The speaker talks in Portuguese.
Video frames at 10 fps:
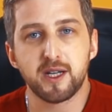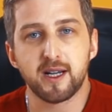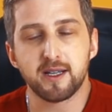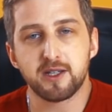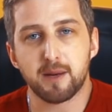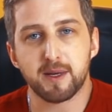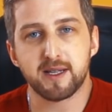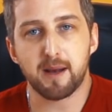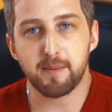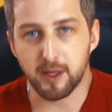GB de
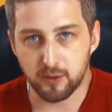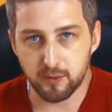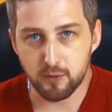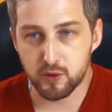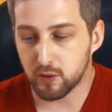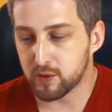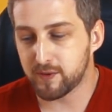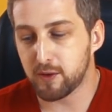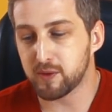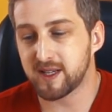armazenamento. Os
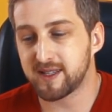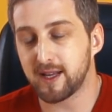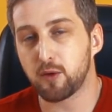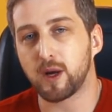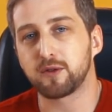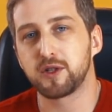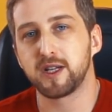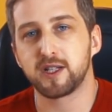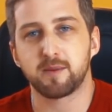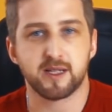outros vêm com 64
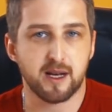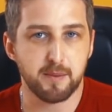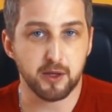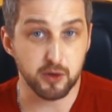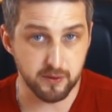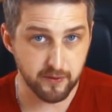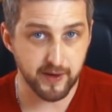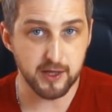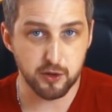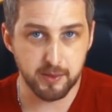GB de armazenamento. Eu já vou
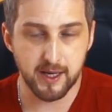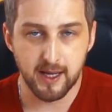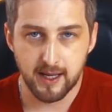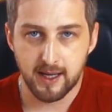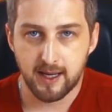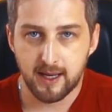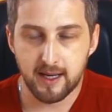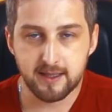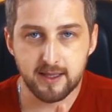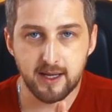falar sobre
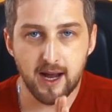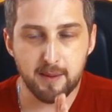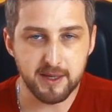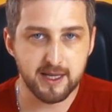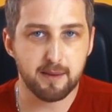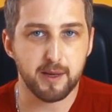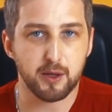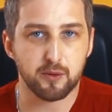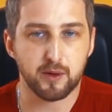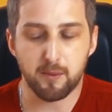esse
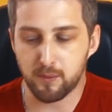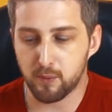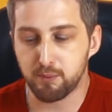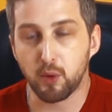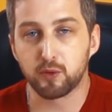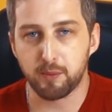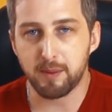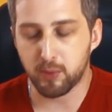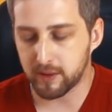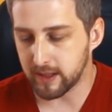armazenamento, que é um ponto bem
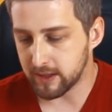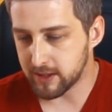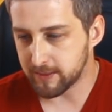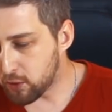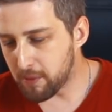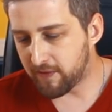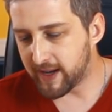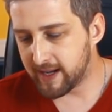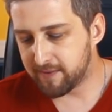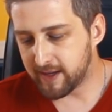importante. Então, como eu
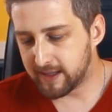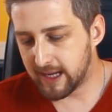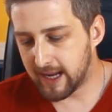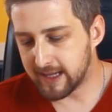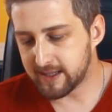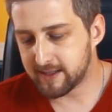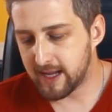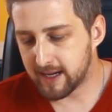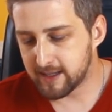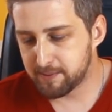falei, ele vai ter essas
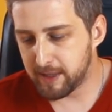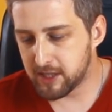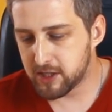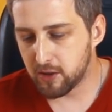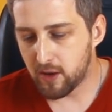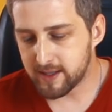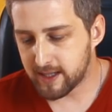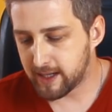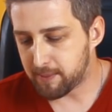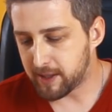teclas bem estilosas
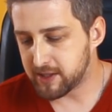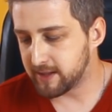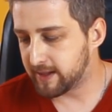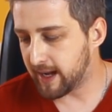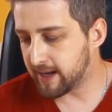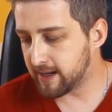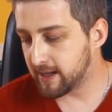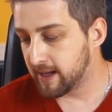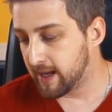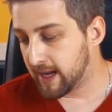aqui na parte interna.
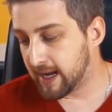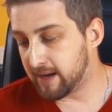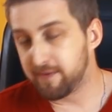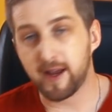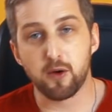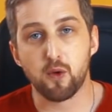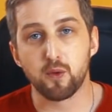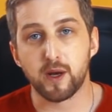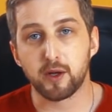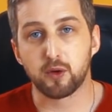Ele vem com
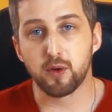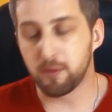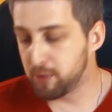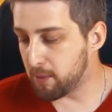um leitor